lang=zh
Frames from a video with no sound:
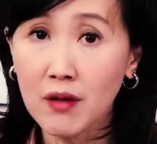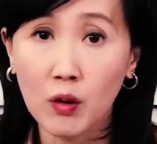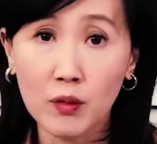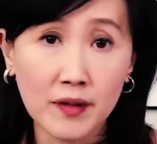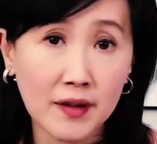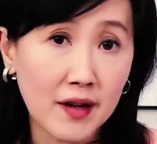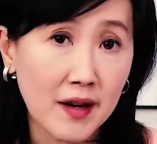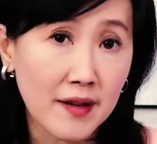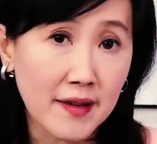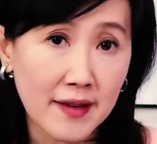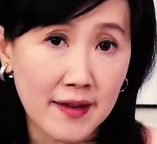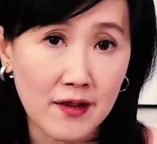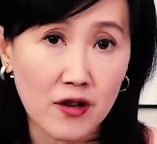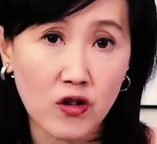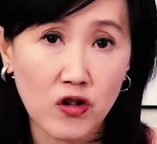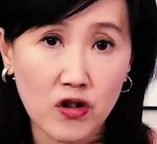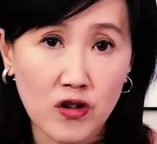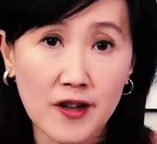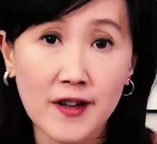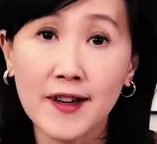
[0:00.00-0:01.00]
投资人此
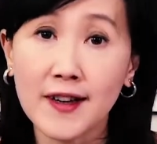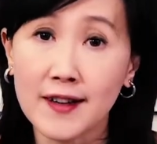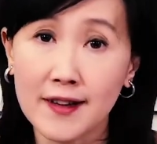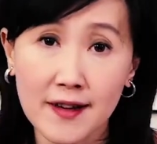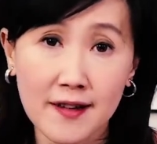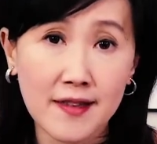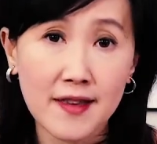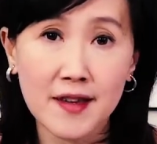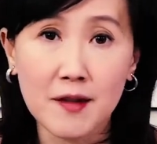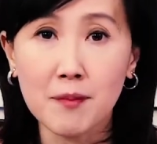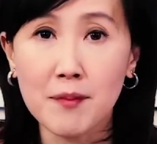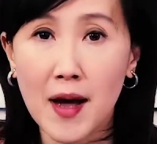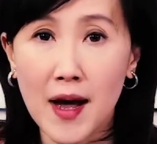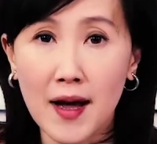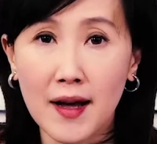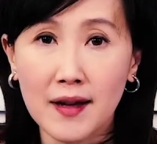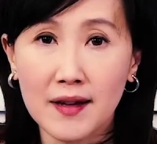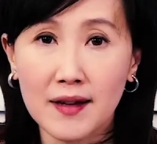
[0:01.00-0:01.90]
时可以跟进吗？